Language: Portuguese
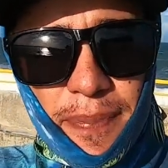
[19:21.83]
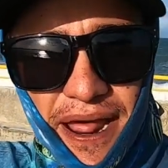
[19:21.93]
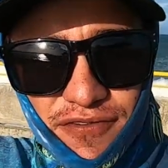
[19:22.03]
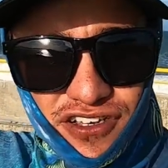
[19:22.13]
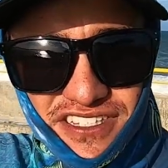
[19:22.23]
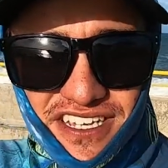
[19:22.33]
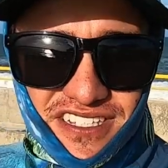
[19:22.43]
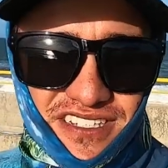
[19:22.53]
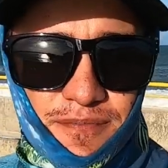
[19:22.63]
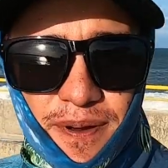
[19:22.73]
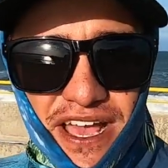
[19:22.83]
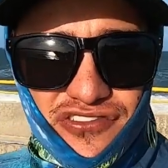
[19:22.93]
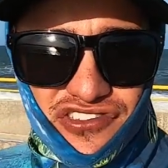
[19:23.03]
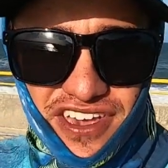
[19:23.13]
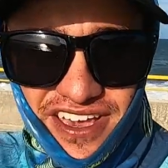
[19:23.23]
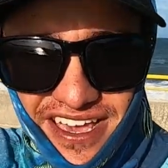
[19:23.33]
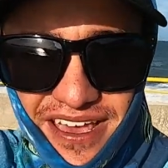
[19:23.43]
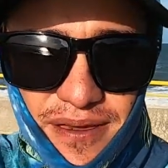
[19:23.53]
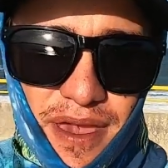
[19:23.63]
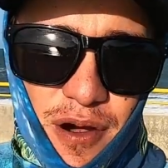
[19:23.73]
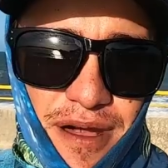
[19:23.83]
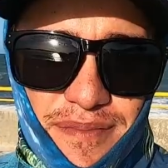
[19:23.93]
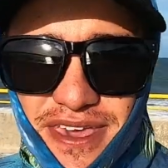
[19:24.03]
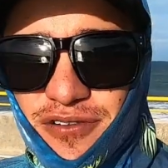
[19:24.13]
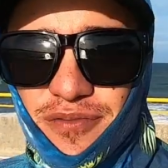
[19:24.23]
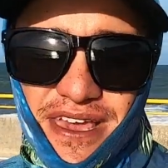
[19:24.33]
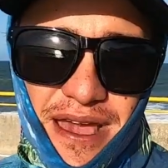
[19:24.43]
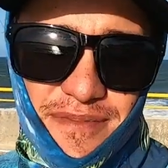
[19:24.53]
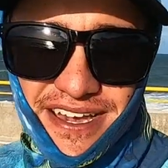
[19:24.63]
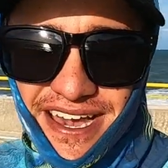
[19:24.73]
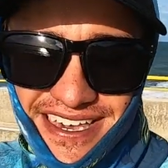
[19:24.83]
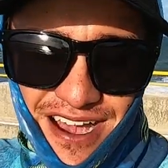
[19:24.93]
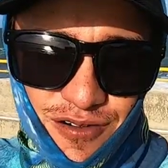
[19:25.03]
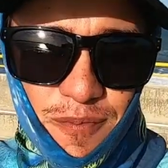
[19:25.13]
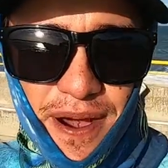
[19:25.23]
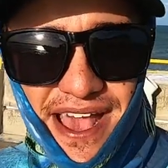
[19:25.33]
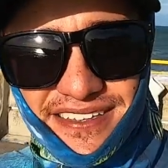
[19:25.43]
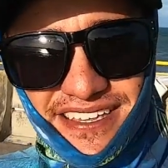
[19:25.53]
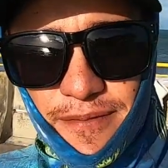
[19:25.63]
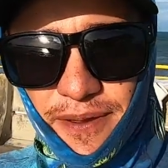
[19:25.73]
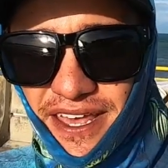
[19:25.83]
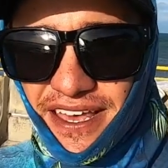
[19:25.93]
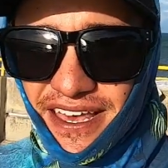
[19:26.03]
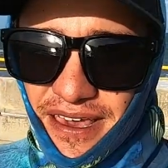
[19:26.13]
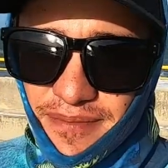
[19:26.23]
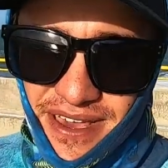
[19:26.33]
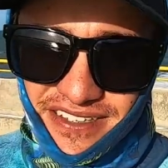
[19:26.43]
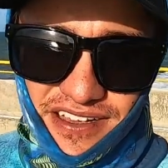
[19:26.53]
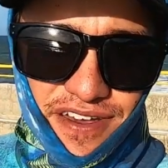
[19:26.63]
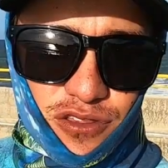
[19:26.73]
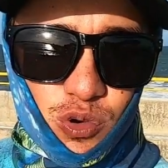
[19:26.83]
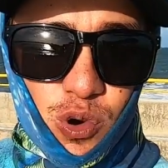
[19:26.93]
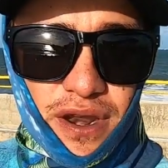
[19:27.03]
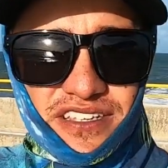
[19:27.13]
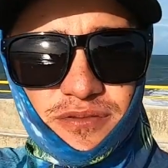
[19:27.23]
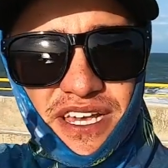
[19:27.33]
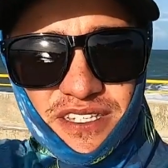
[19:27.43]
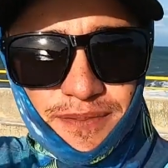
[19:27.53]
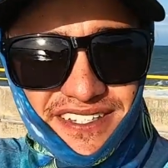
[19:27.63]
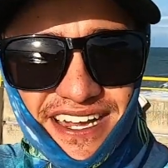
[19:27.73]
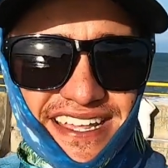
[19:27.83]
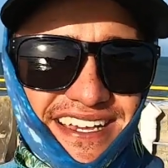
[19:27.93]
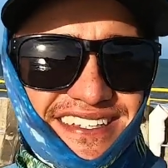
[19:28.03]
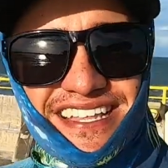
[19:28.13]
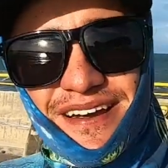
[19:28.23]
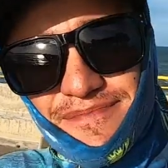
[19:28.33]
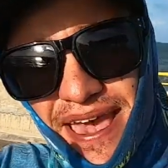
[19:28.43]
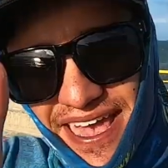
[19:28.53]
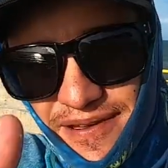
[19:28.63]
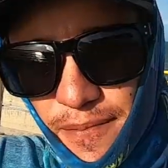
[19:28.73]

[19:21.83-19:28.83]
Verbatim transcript: para vocês, para ti, meu amigo, minha amiga que acompanha sempre minhas aventuras, minhas pescarias também.